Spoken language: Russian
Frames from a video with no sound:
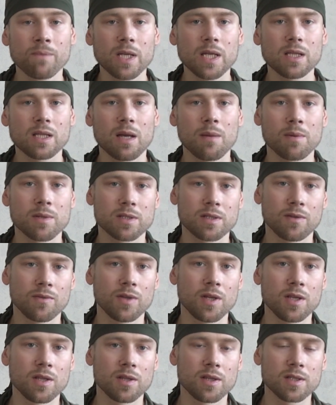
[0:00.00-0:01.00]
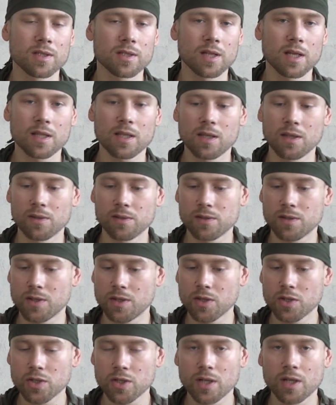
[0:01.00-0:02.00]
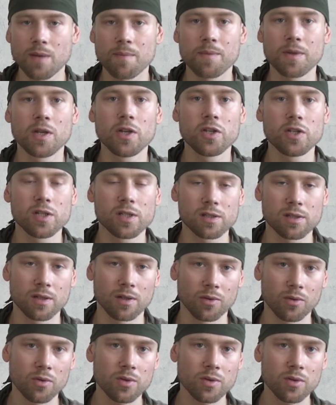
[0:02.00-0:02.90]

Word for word: И там основные недостатки LCT-шника перечислил.